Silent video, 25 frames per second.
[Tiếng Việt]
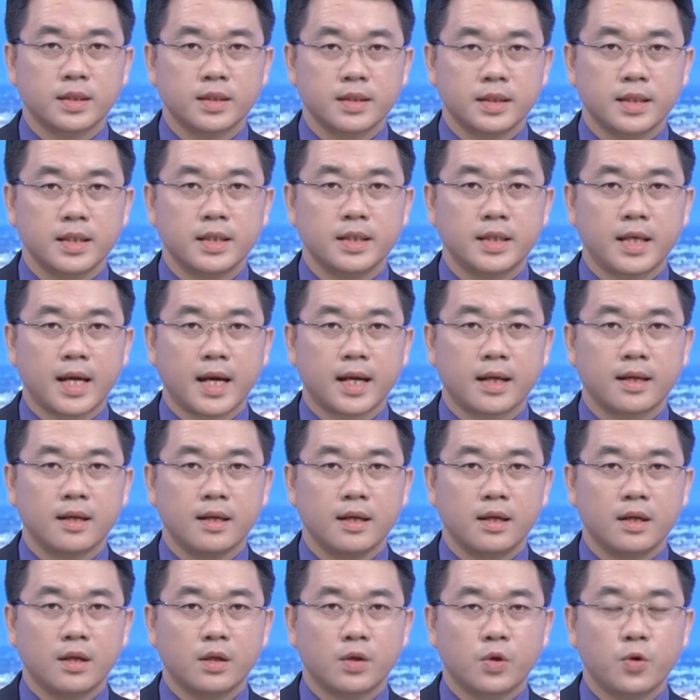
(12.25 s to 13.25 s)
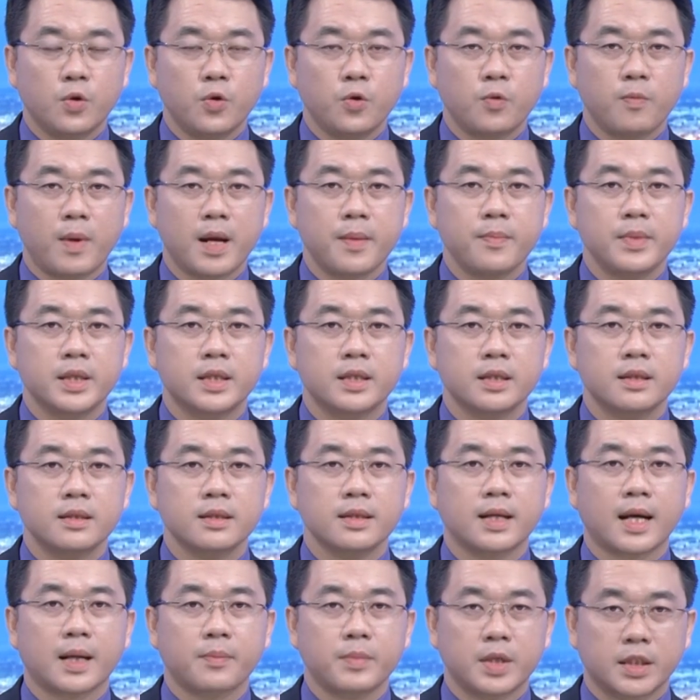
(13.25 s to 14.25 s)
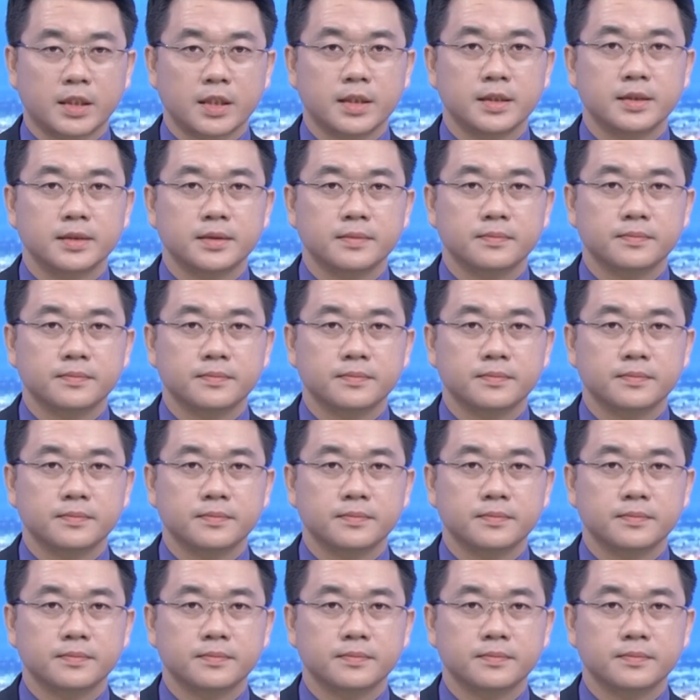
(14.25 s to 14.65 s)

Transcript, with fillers: tỉnh Kiên Giang, khu bảy mươi chín căn biệt thự.